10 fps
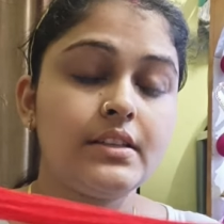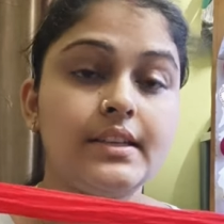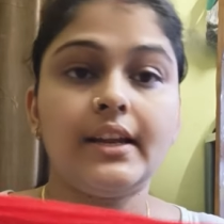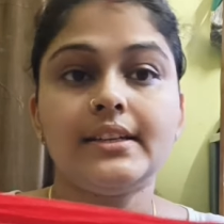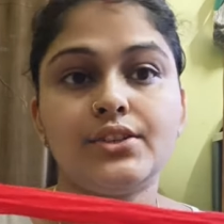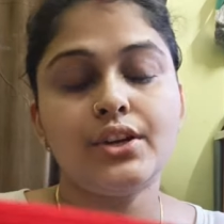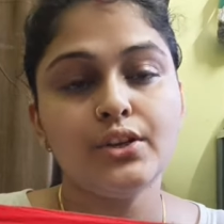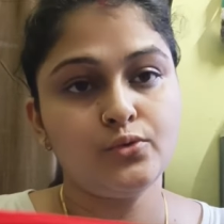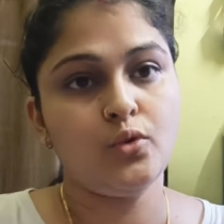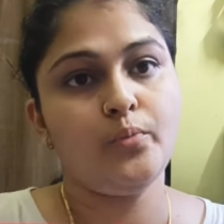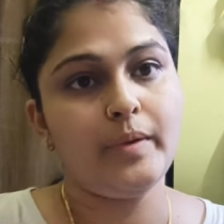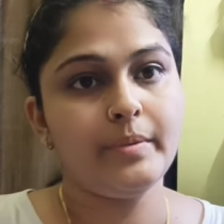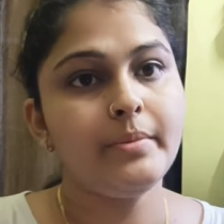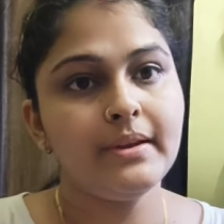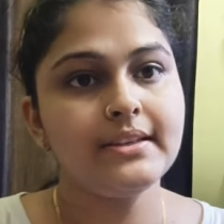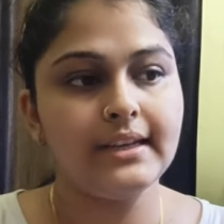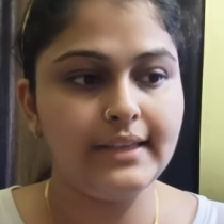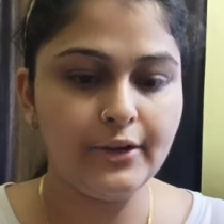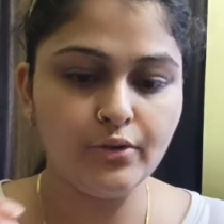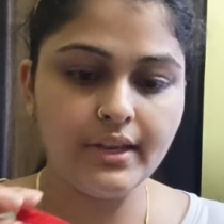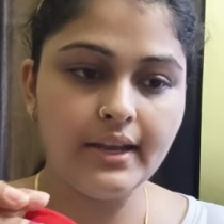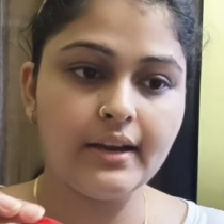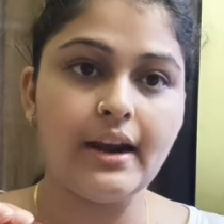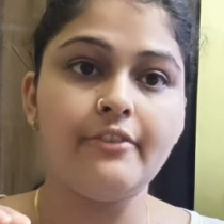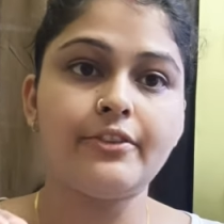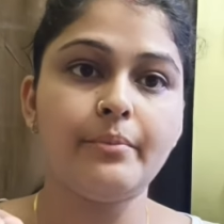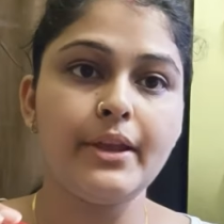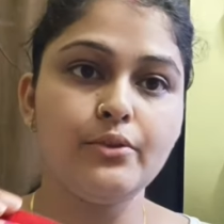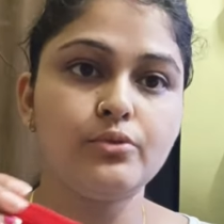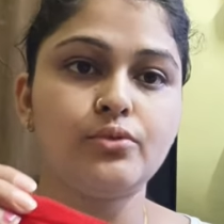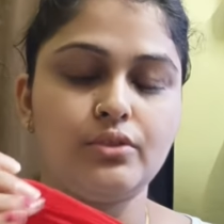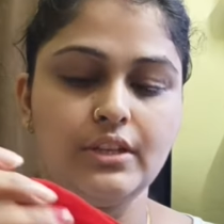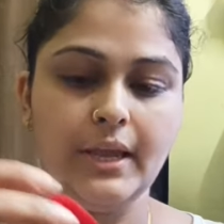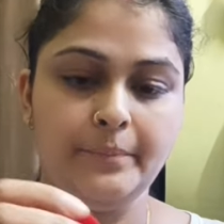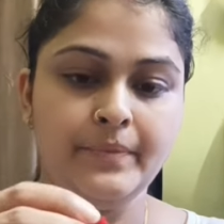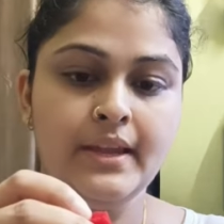स्टेशनरी शॉप पर भी मिल जाती हैं क्योंकि ये क्राफ्ट में यूज़ होती हैं